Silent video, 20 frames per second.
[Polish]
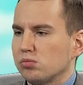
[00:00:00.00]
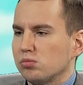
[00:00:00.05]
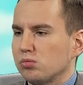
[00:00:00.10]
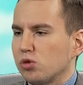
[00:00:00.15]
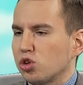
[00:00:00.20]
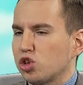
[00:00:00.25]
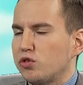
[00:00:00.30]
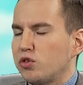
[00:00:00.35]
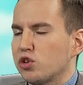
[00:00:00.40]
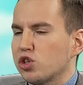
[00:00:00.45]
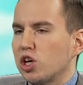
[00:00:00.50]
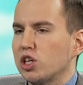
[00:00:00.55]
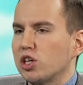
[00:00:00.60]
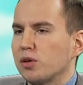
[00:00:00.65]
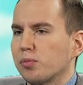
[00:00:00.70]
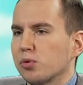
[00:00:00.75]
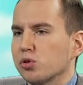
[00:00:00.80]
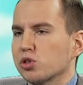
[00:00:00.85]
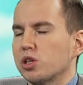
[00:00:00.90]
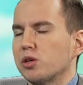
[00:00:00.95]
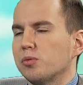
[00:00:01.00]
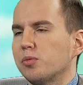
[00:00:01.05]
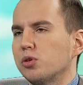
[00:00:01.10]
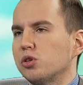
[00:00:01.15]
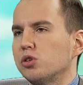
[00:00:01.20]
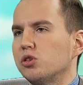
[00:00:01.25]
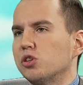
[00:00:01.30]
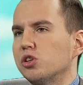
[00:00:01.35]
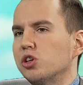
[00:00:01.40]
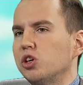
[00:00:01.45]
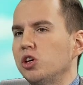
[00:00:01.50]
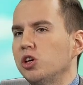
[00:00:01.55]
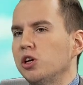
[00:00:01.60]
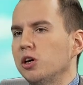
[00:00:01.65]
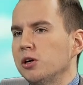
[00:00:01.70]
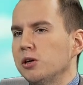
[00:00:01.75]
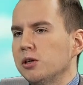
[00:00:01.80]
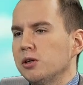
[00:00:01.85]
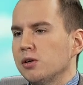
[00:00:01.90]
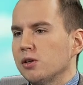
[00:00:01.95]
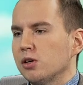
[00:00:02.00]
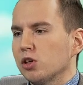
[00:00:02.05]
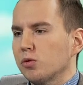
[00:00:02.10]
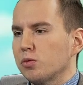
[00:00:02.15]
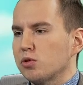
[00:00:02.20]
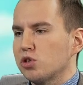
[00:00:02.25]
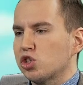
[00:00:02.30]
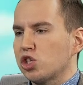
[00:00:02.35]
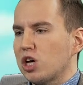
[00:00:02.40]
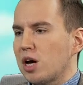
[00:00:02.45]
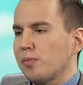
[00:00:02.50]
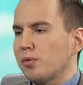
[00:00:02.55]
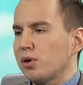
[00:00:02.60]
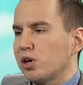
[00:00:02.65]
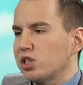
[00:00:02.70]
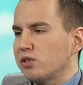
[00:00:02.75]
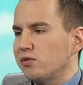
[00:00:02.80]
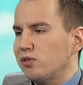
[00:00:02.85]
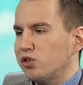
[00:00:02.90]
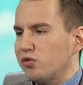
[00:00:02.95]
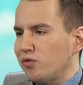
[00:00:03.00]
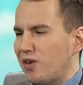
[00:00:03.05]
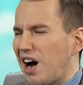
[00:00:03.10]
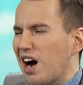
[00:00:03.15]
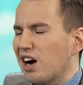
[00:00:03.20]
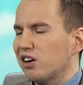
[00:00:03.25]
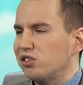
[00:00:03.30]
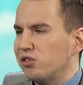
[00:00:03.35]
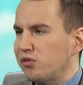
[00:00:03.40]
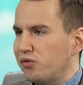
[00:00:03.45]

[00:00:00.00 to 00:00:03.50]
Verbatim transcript: odświeżeniem polskiej polityki. Natomiast trzeba pokazywać fakty.